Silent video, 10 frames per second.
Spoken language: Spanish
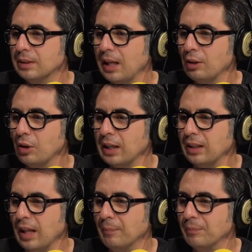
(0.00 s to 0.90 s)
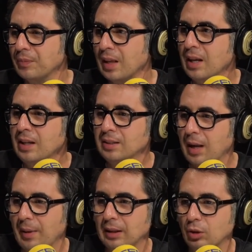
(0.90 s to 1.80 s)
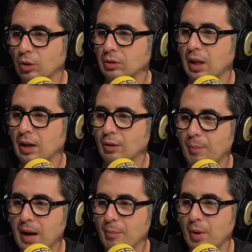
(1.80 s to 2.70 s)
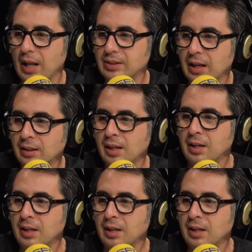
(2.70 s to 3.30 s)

¿Qué otro Ya lo tengo nos vamos a la che.